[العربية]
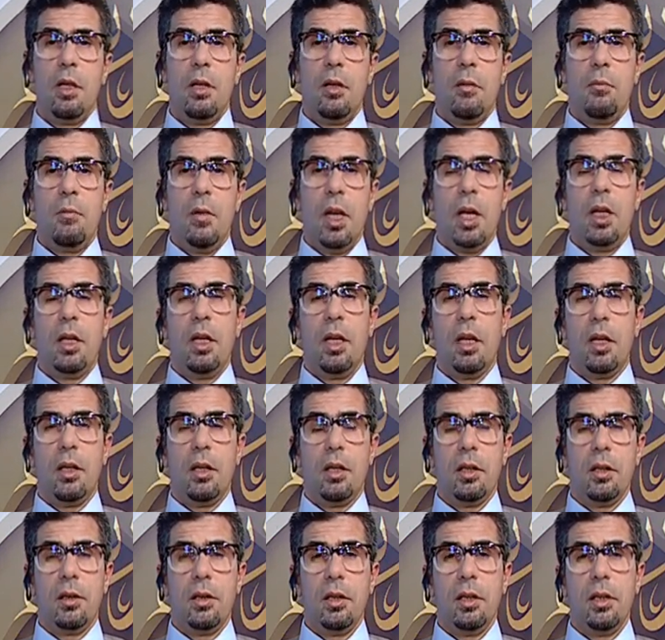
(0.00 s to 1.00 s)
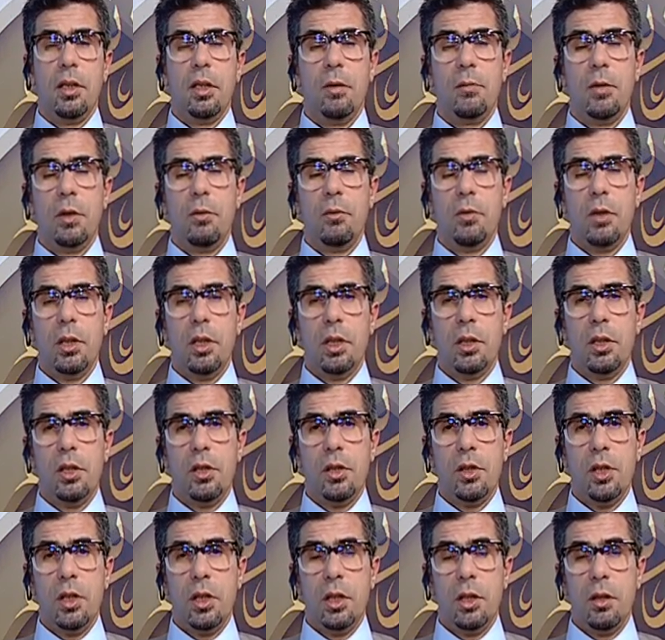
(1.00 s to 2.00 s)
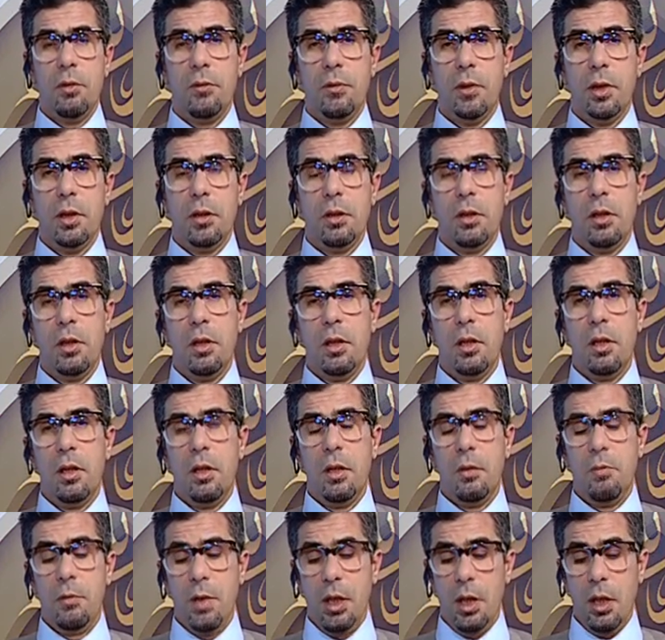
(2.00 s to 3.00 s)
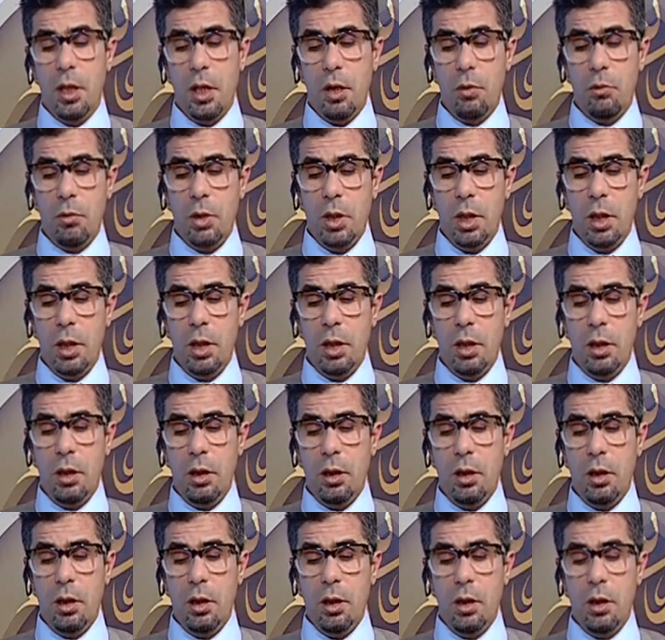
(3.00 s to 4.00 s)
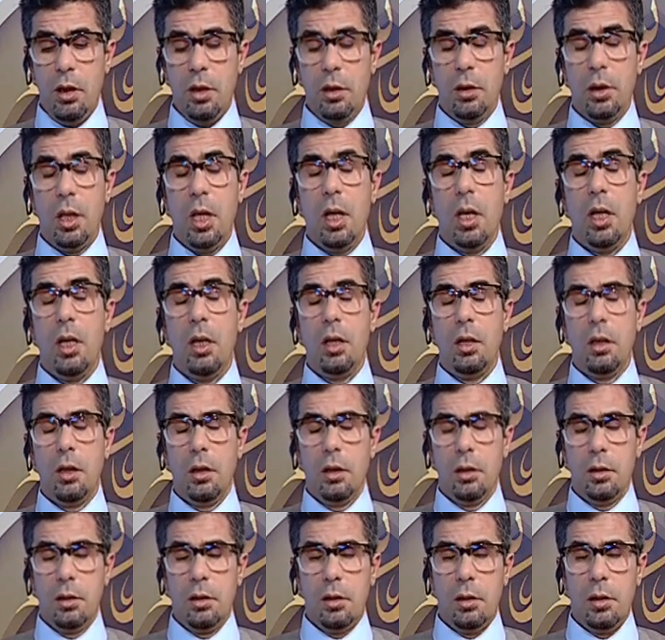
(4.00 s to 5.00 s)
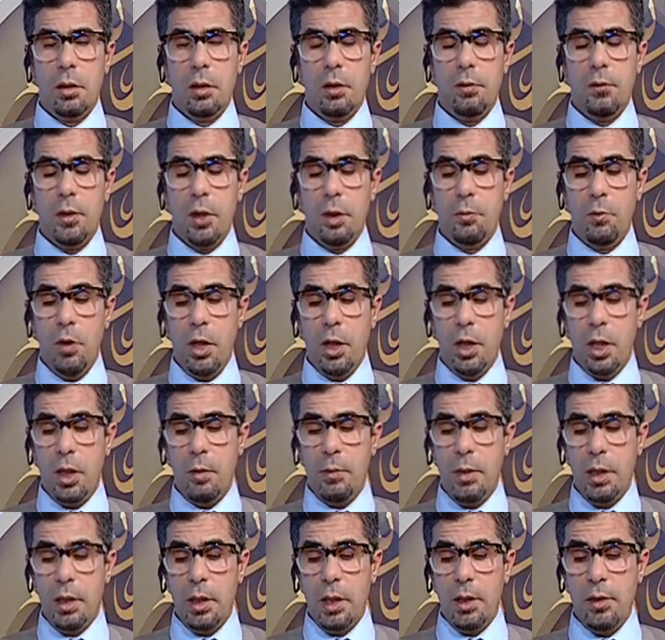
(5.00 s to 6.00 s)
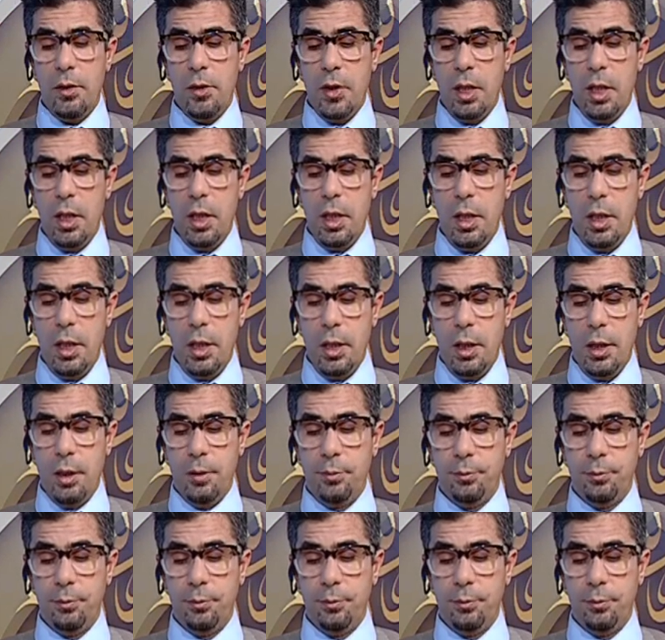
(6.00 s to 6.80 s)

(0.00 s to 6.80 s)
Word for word: مع الحضرة النبوية الشريفة من قوله تعالى في محكم تنزيله